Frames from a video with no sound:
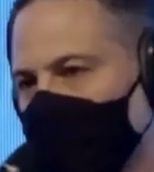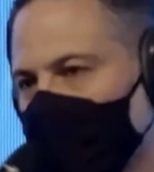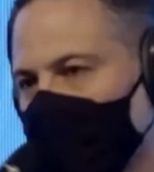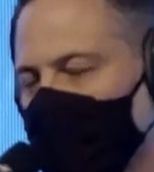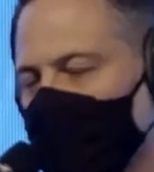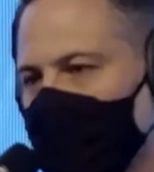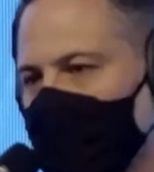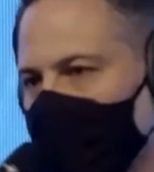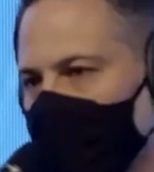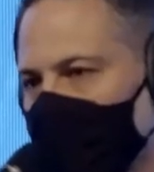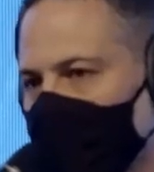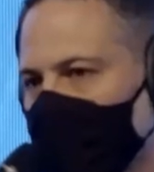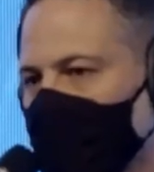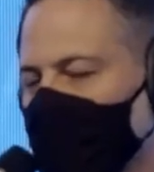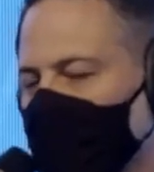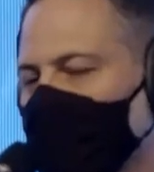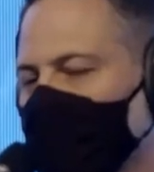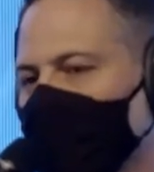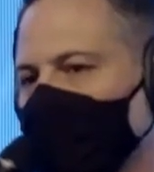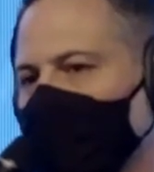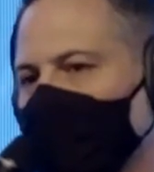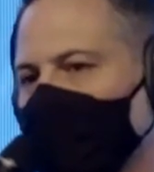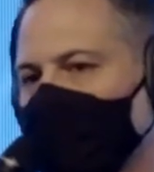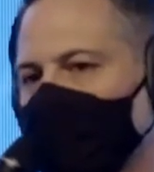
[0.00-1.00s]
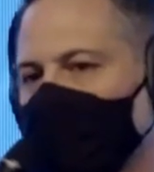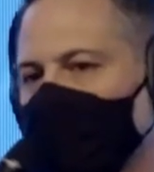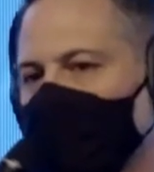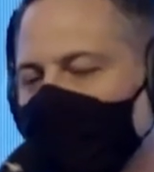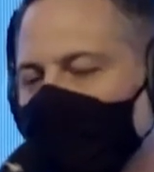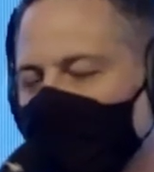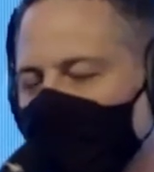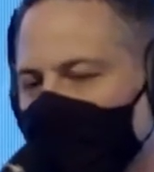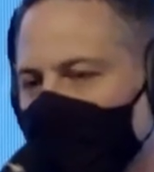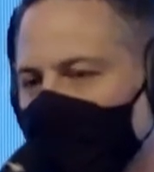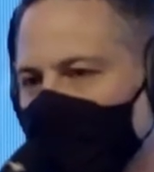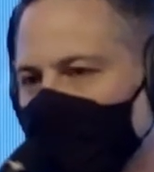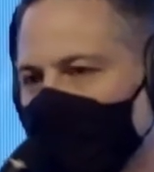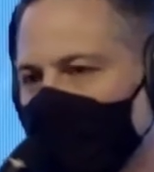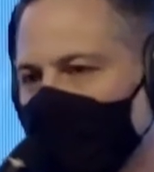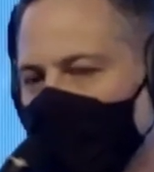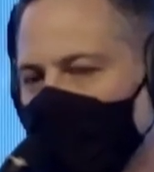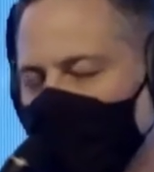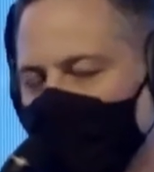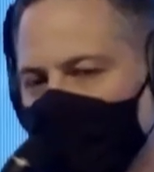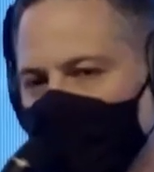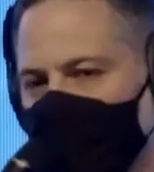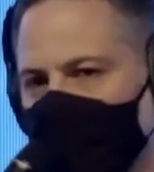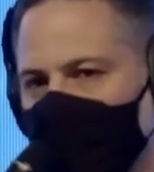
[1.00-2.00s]
podamos eh,
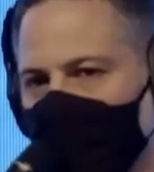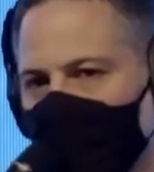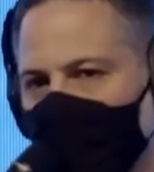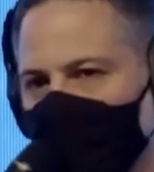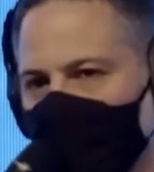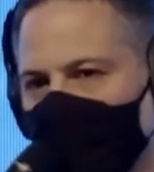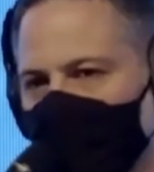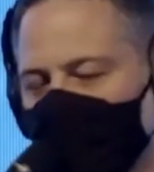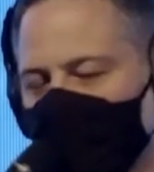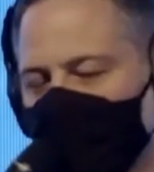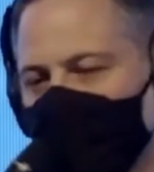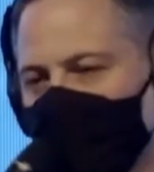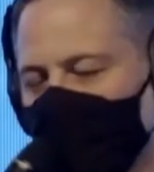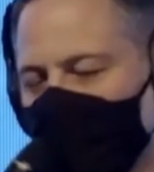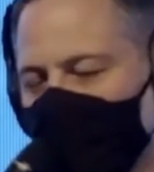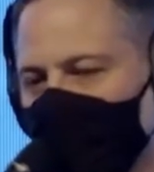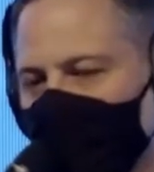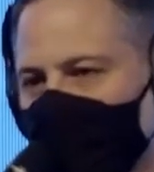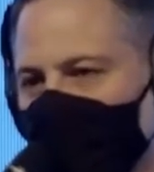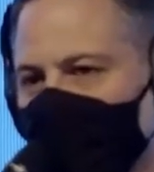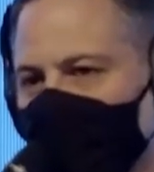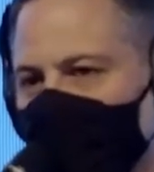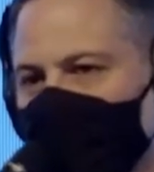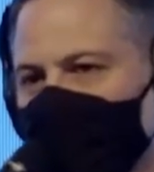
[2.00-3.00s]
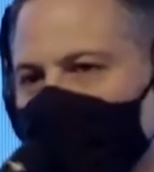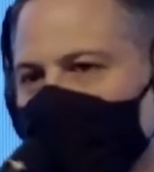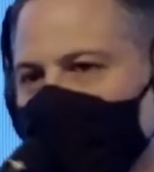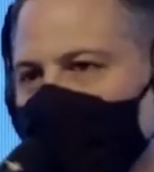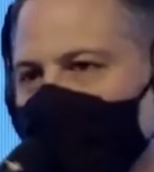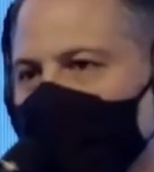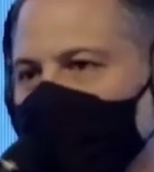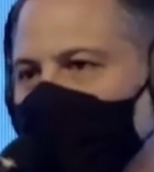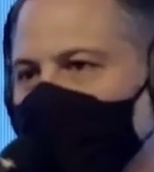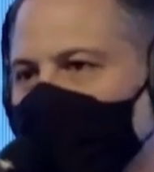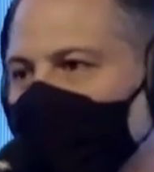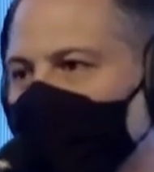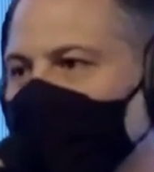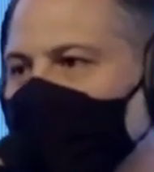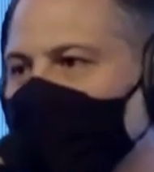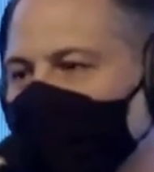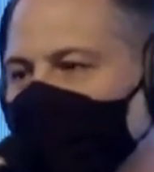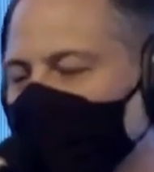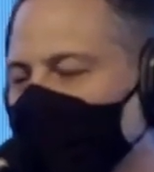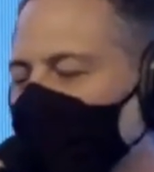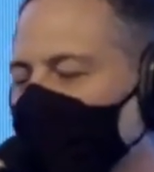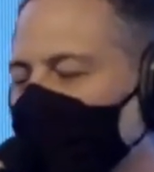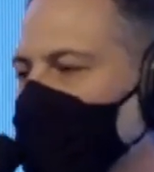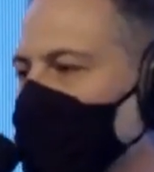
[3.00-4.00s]
ser eh, como
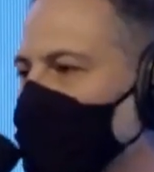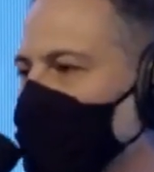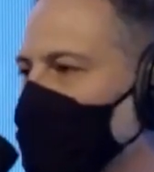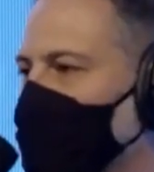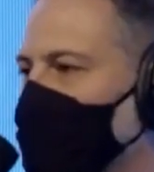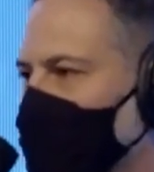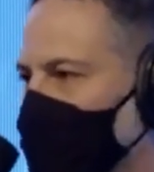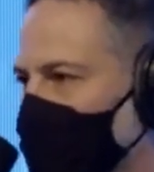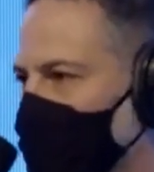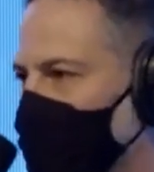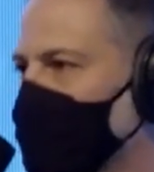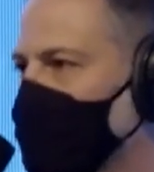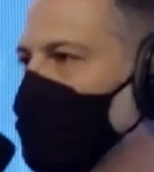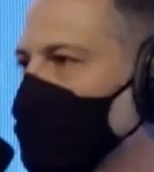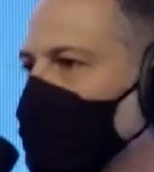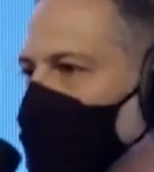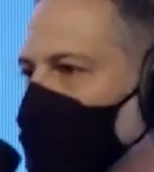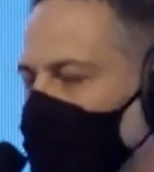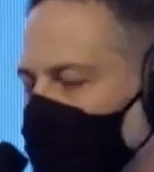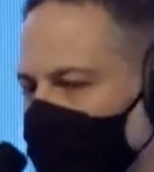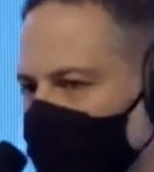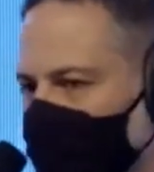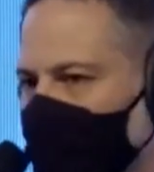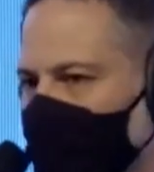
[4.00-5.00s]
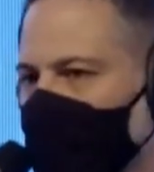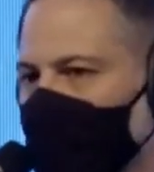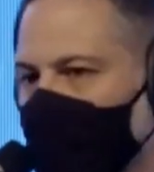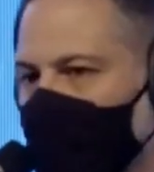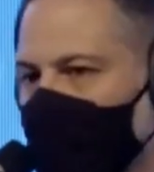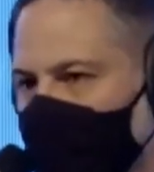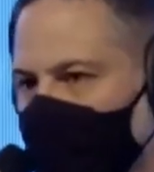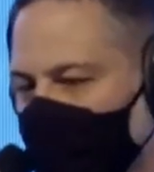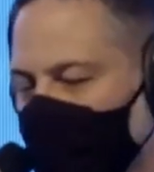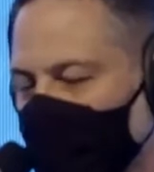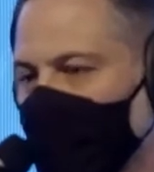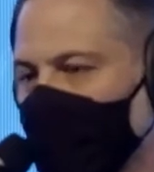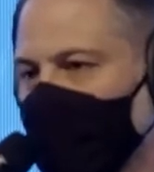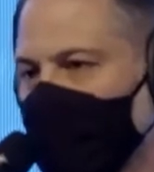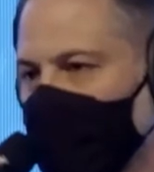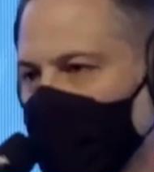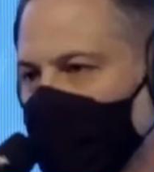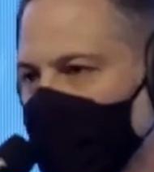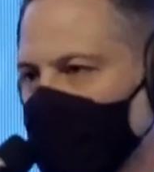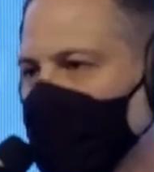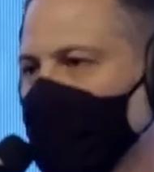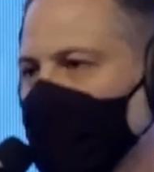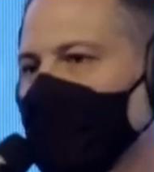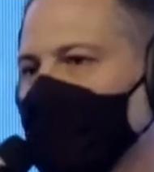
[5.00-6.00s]
ejes de comunicación entre gobiernos,
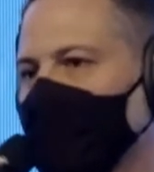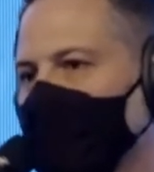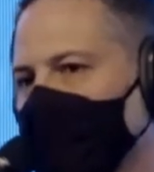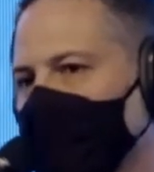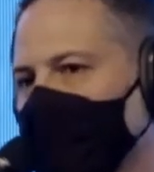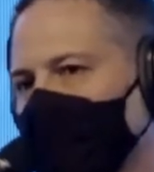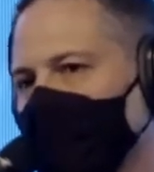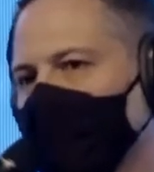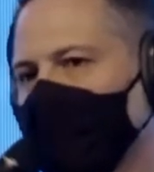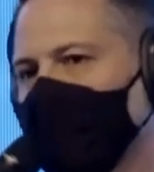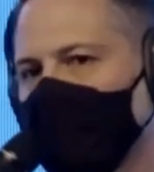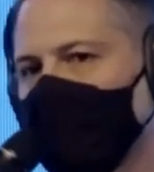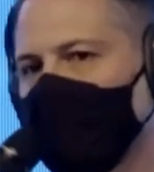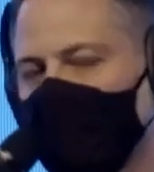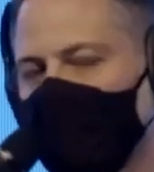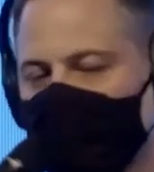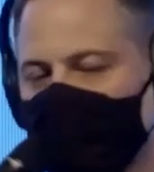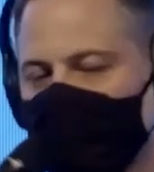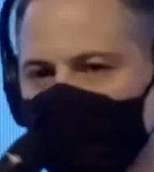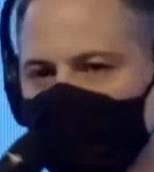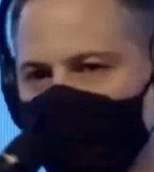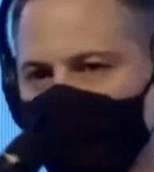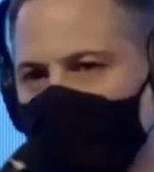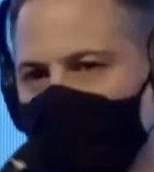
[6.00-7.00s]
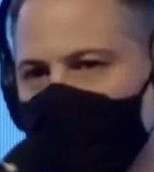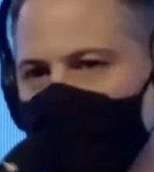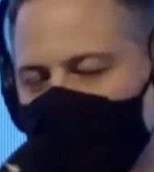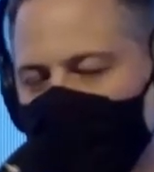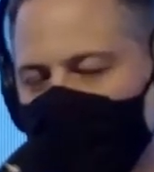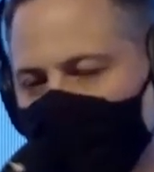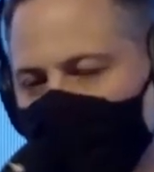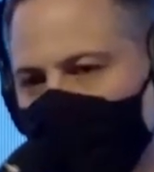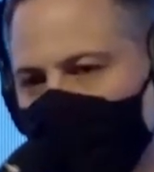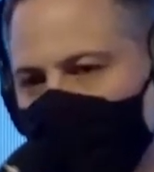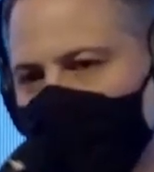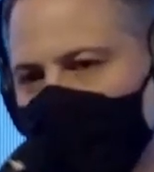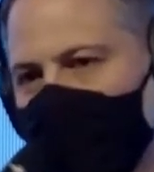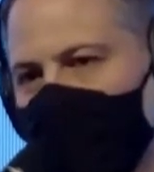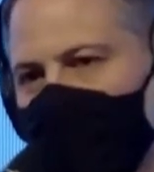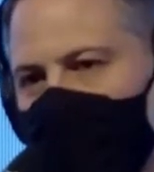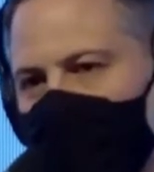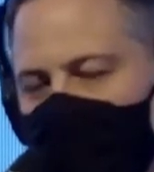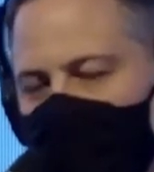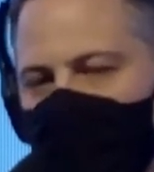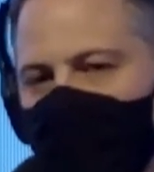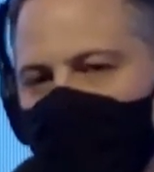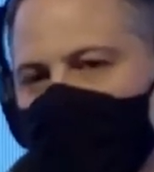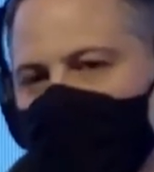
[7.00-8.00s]
pasar experiencias entre uno y
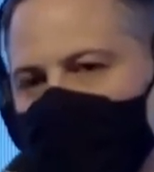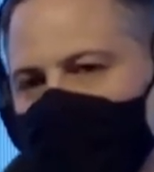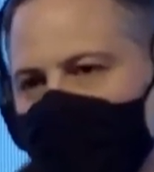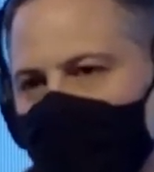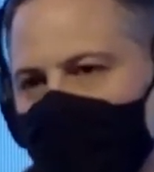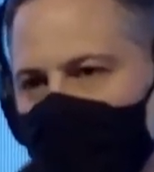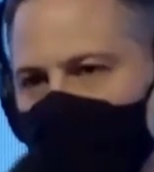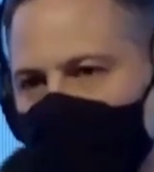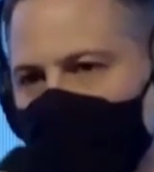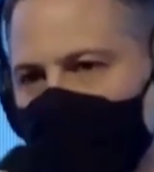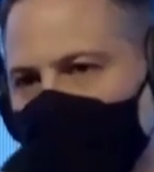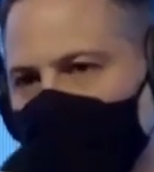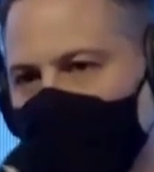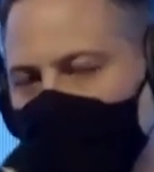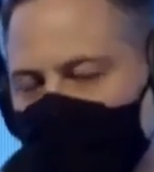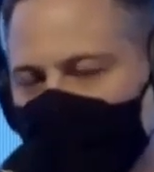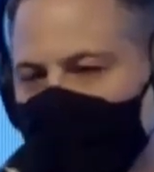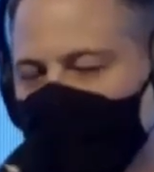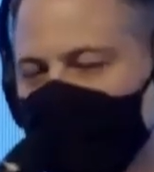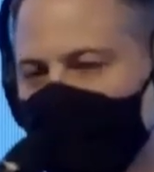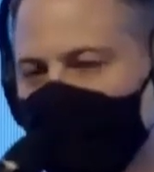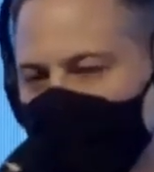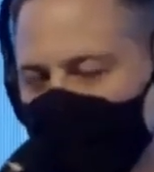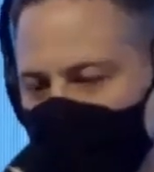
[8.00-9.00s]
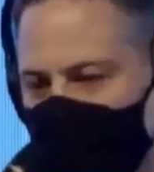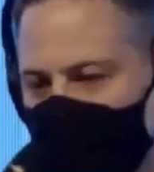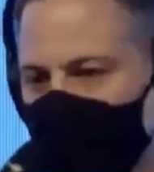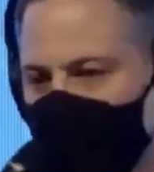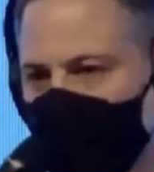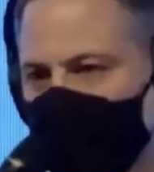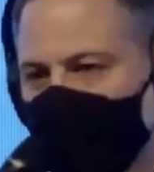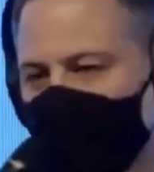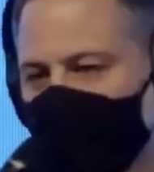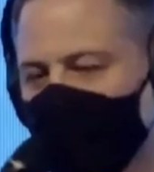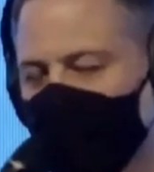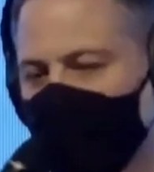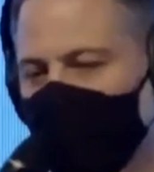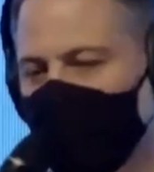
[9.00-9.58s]
otro, crear alianzas.